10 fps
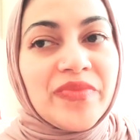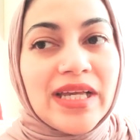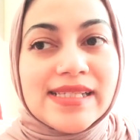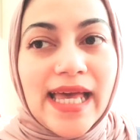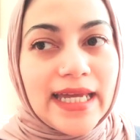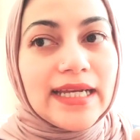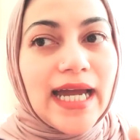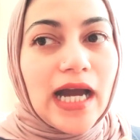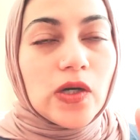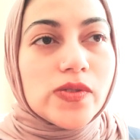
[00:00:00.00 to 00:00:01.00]
সেকেন্ড
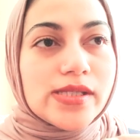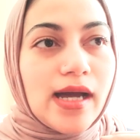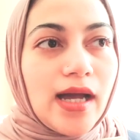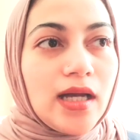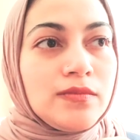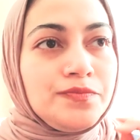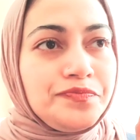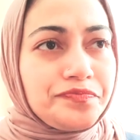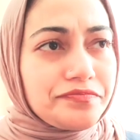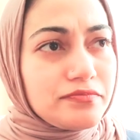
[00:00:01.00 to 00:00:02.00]
হাউস um,
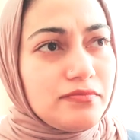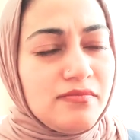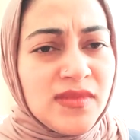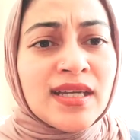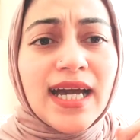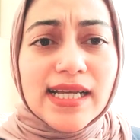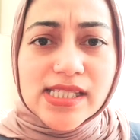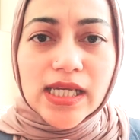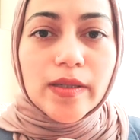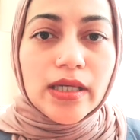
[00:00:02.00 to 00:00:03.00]

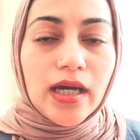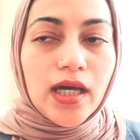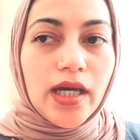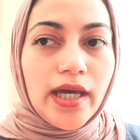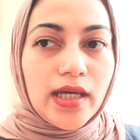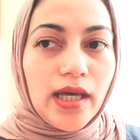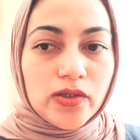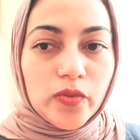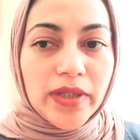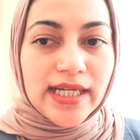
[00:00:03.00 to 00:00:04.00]
কাছেই
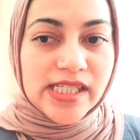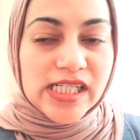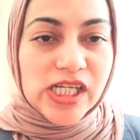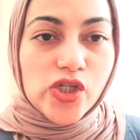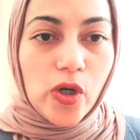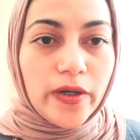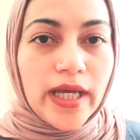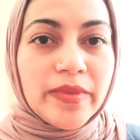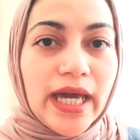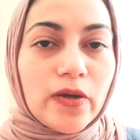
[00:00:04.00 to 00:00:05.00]
একদম কাছে যে শহরে
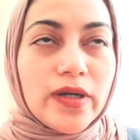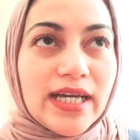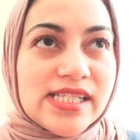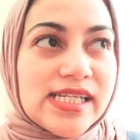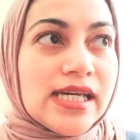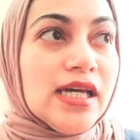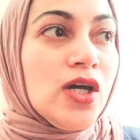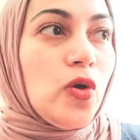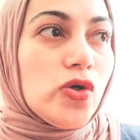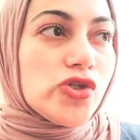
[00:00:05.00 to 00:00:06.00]
আমি এখন আছি
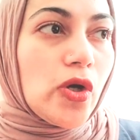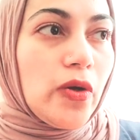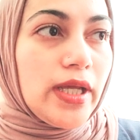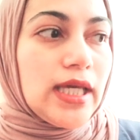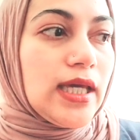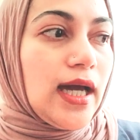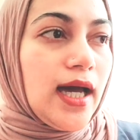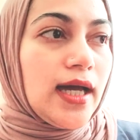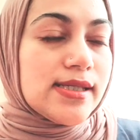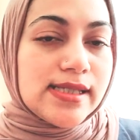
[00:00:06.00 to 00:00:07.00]
ওই শহরেই
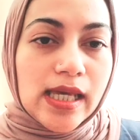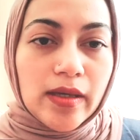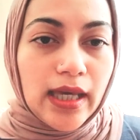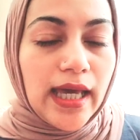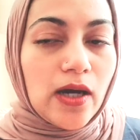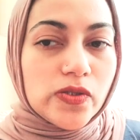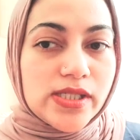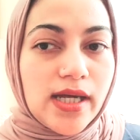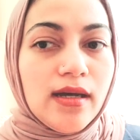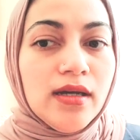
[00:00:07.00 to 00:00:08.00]
এই
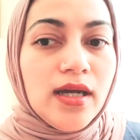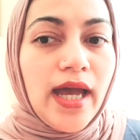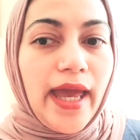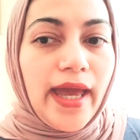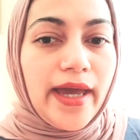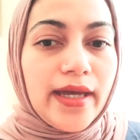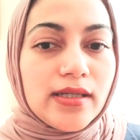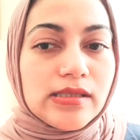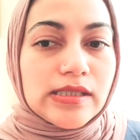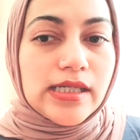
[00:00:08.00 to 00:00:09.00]
হাউসটা
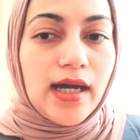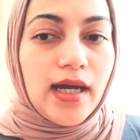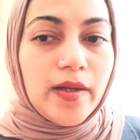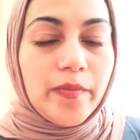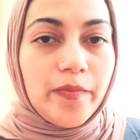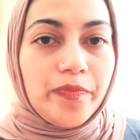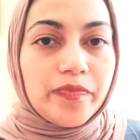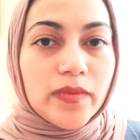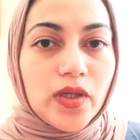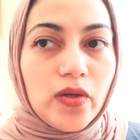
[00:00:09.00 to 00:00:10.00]
অ্যান্ড um,
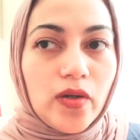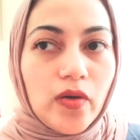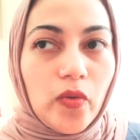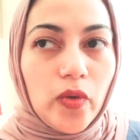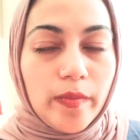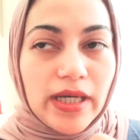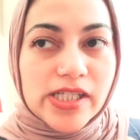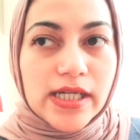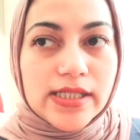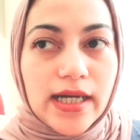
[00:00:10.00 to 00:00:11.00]
ওই
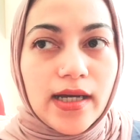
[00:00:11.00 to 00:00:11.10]
বাসাটা